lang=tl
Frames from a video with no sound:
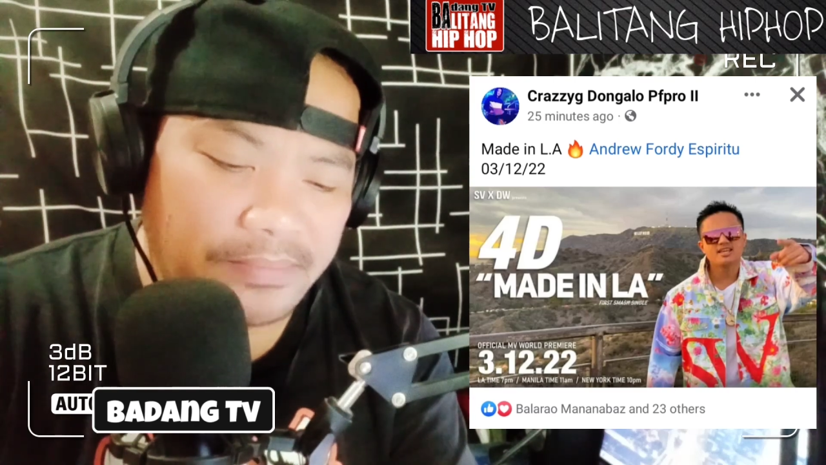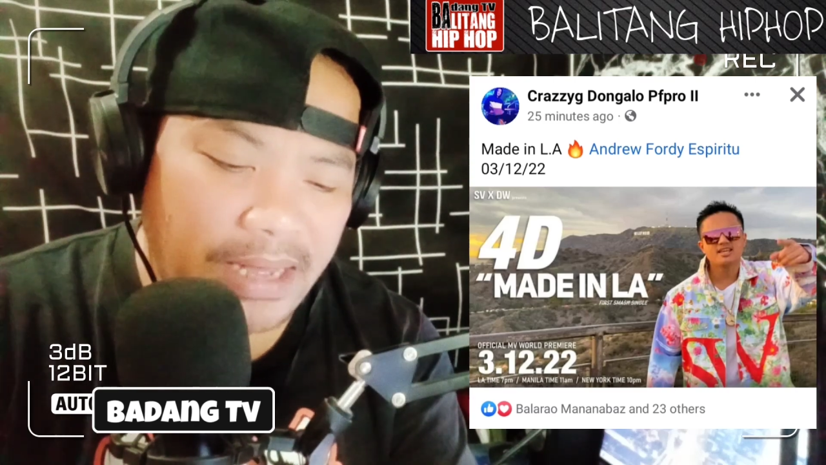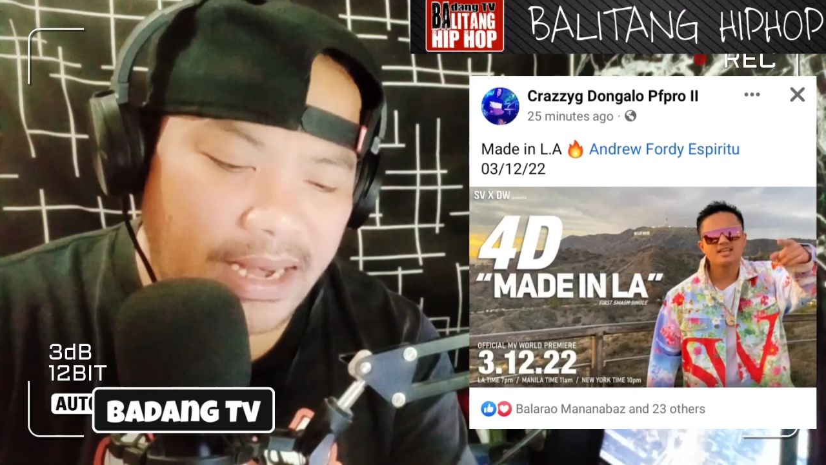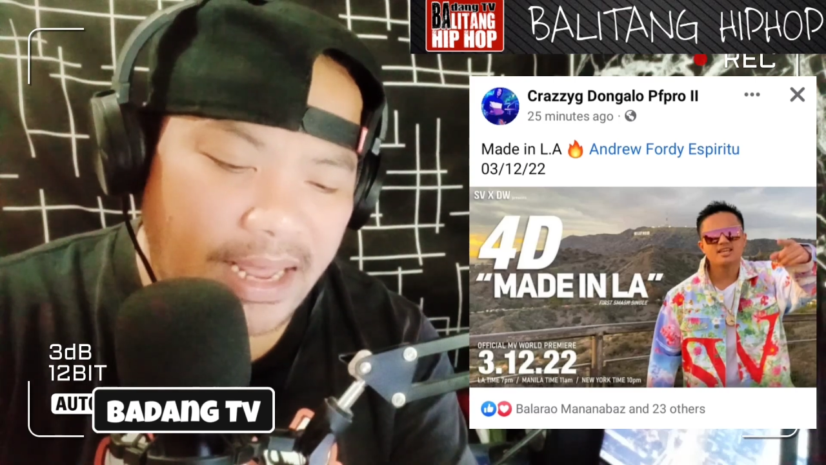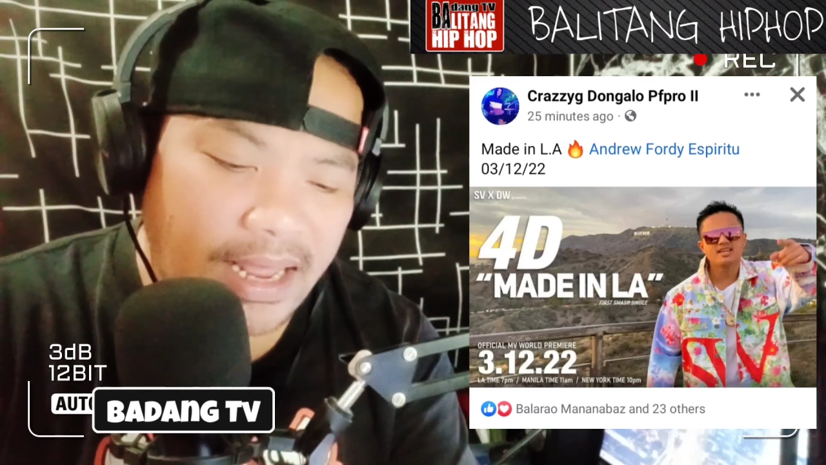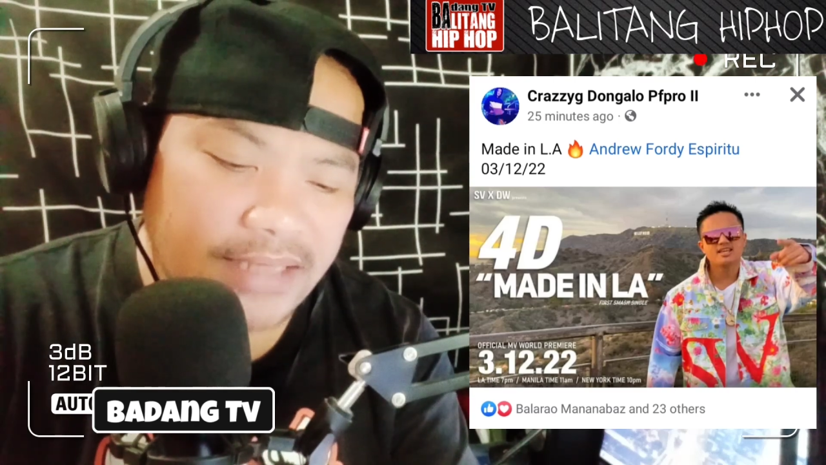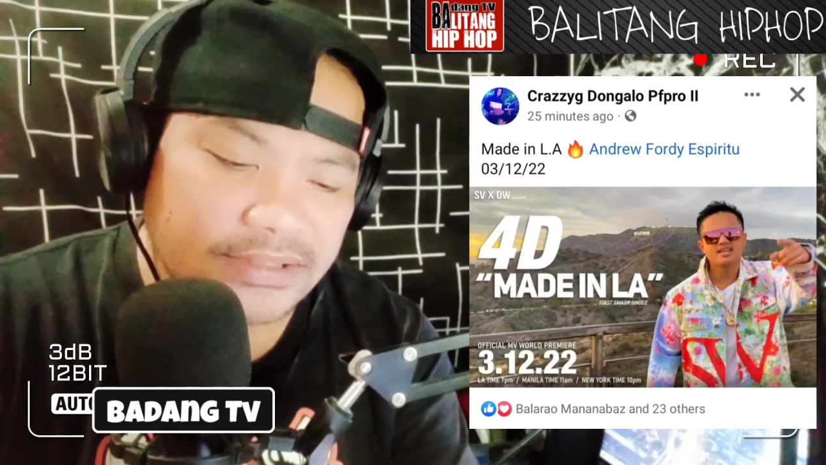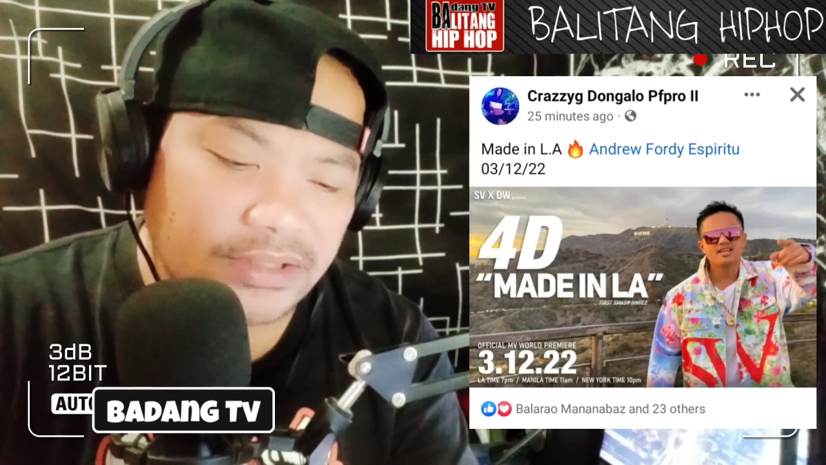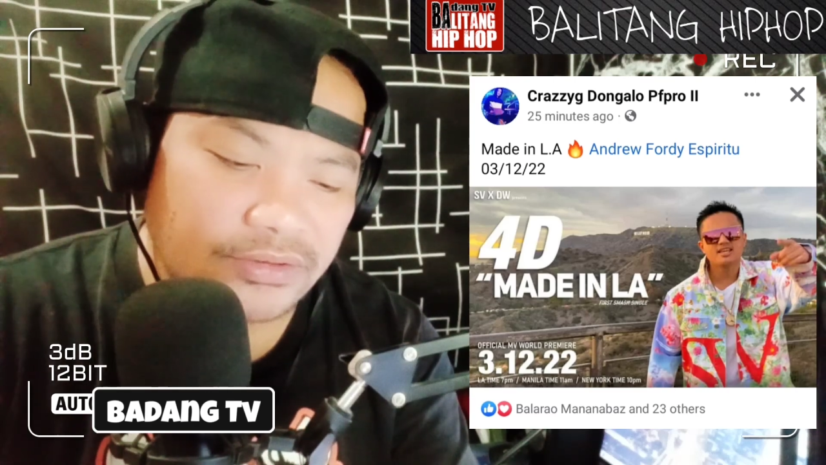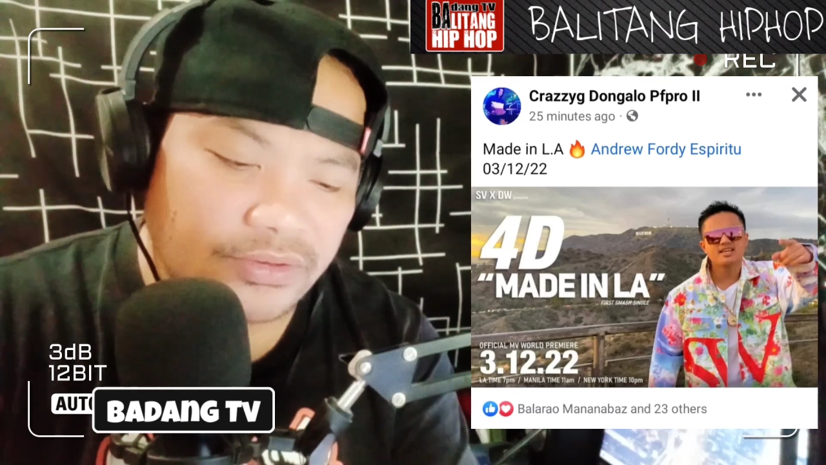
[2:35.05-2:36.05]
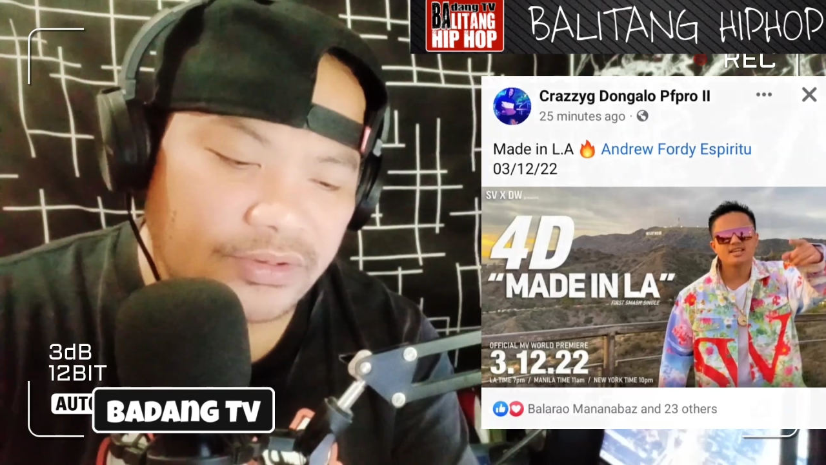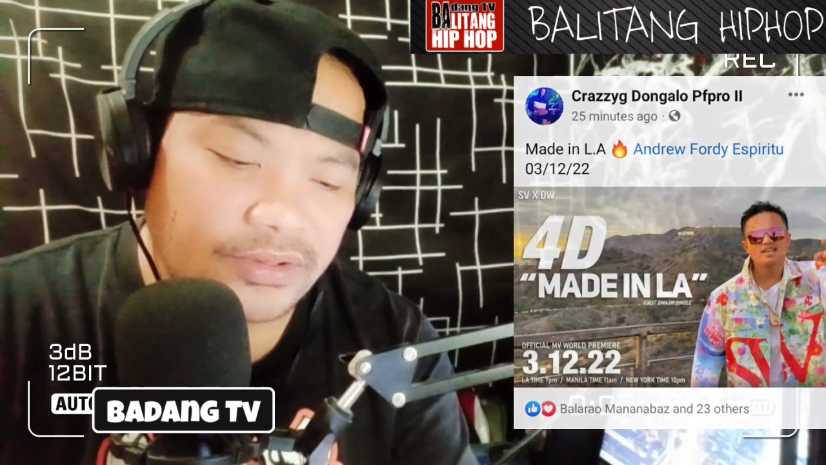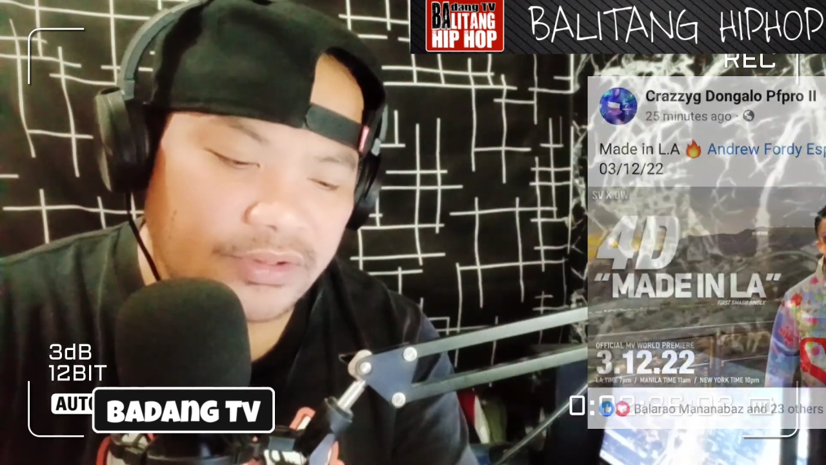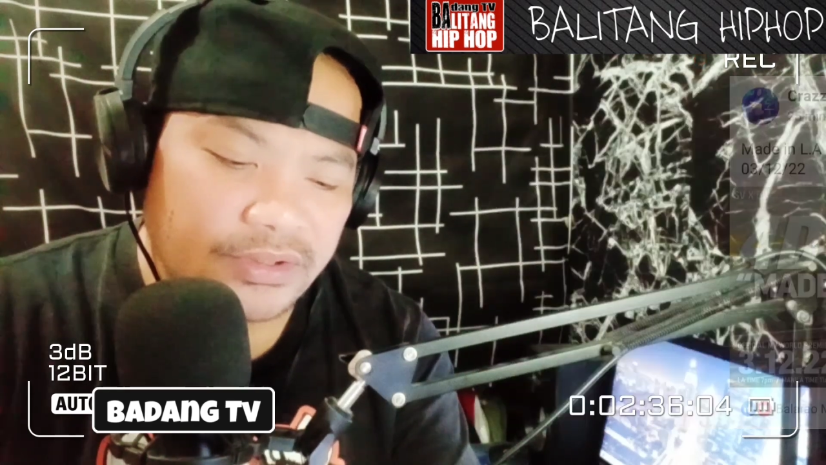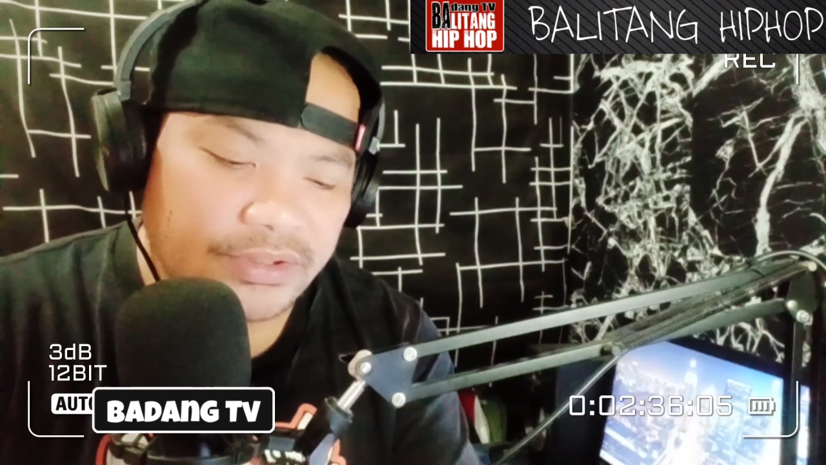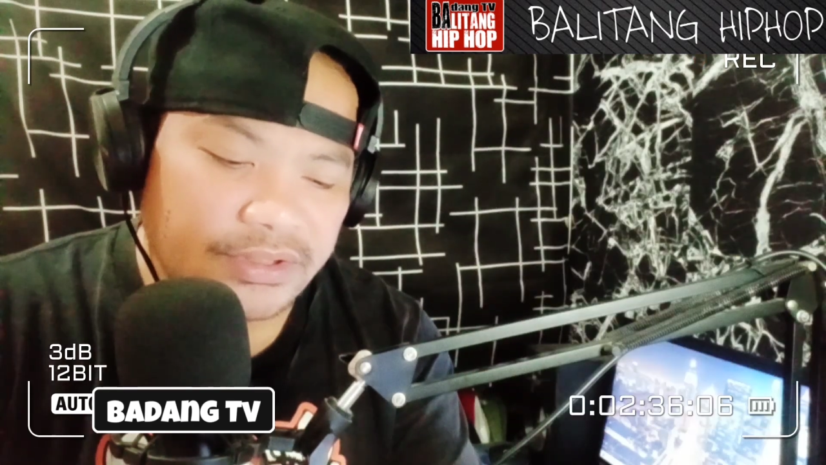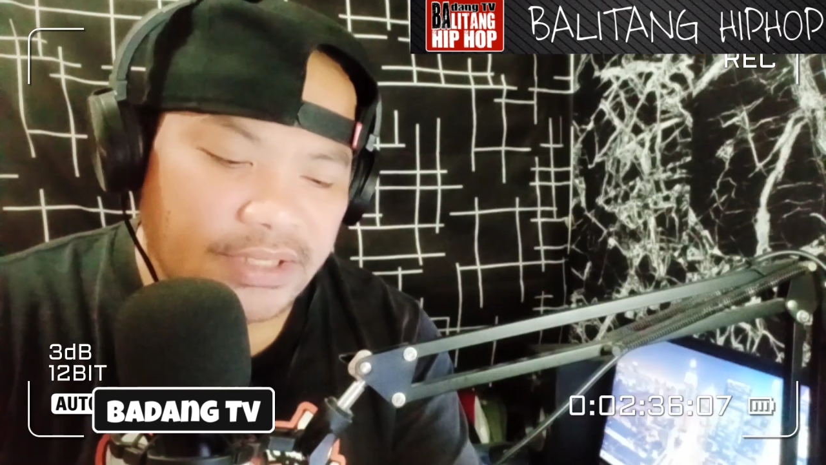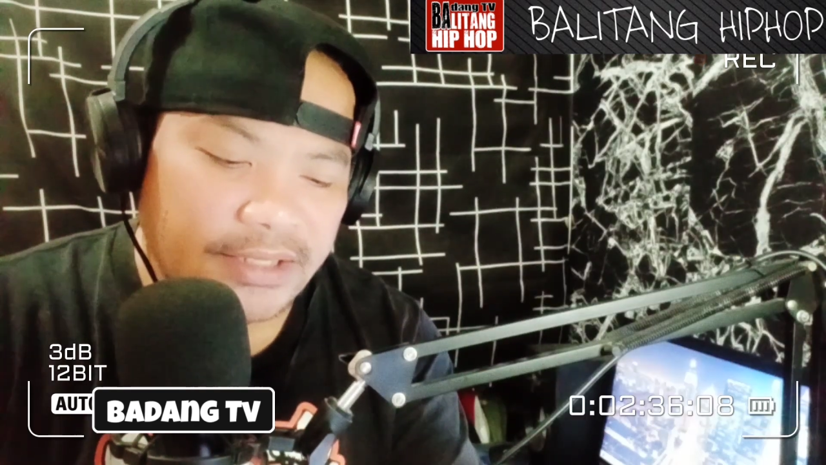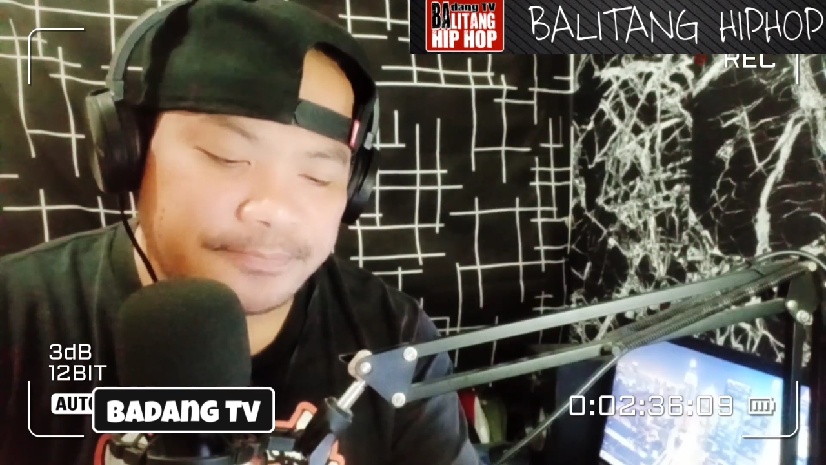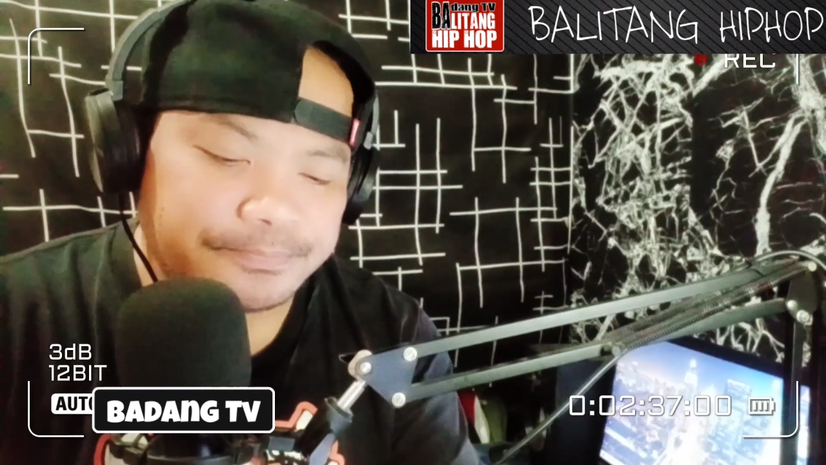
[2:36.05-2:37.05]
malakasan to.
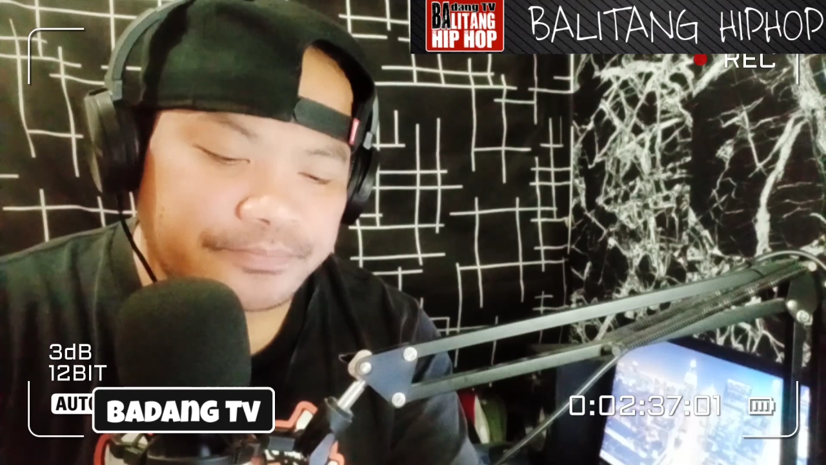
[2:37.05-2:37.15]
Yan.